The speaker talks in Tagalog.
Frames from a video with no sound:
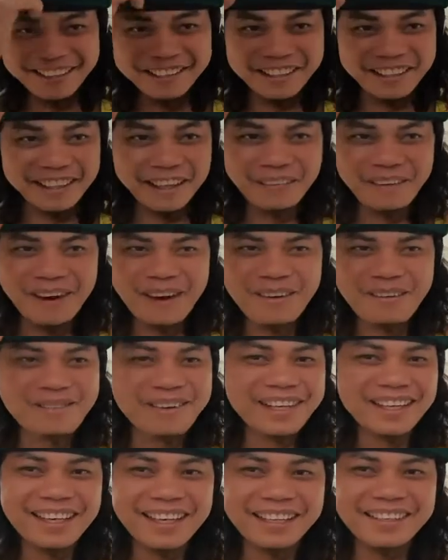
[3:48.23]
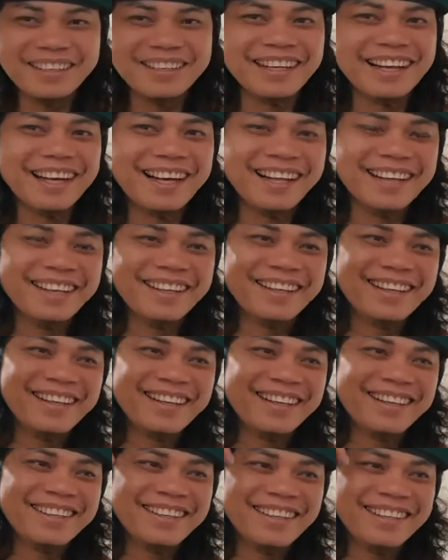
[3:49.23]
natawa ko bigla doon na ah.
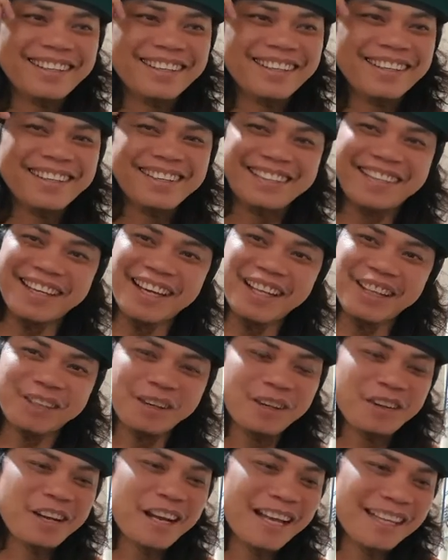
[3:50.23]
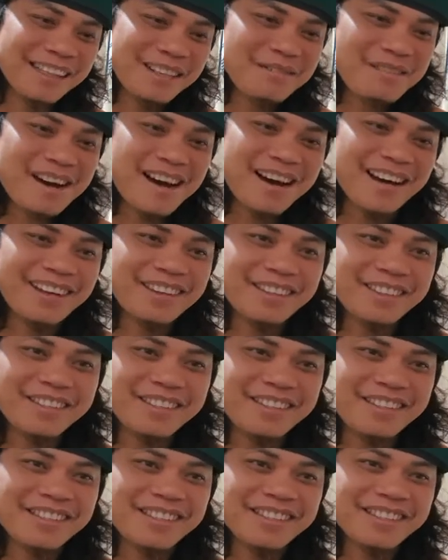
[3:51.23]
sige tuloy natin mga
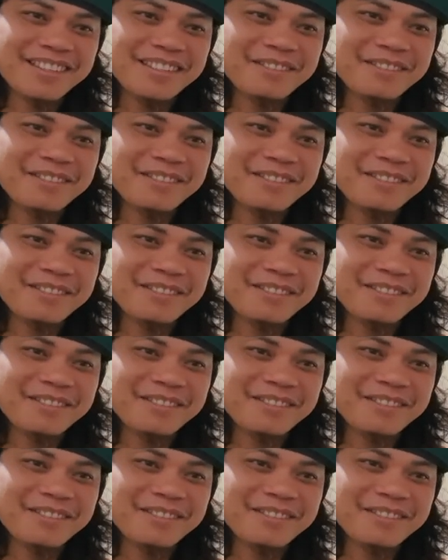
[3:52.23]
lods